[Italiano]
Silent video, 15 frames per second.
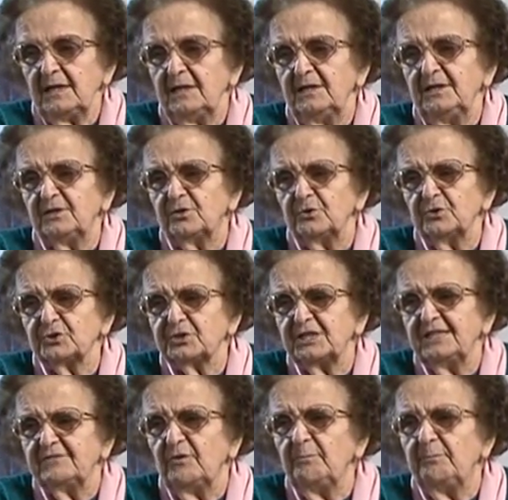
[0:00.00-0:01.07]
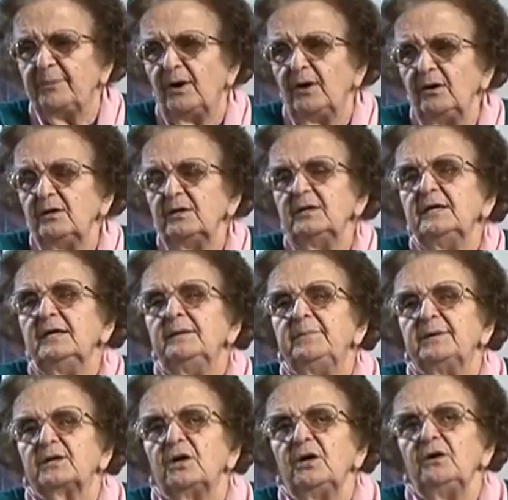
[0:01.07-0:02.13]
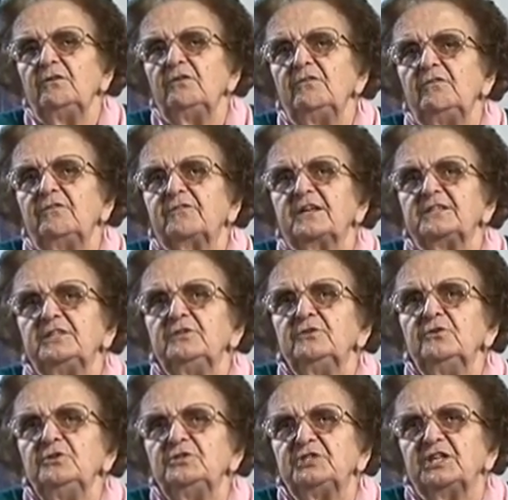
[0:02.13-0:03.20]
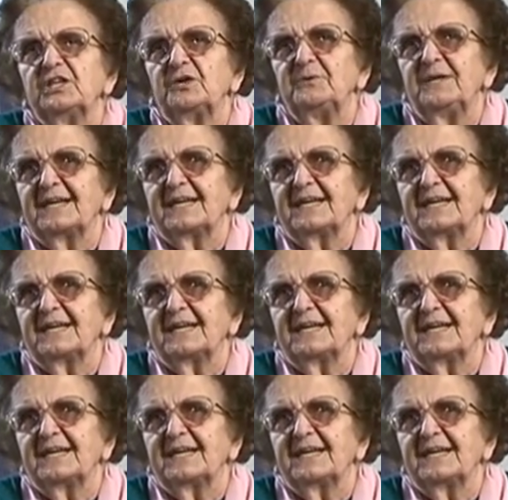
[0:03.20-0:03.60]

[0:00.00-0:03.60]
li conosceva un po', però fra di noi c'era una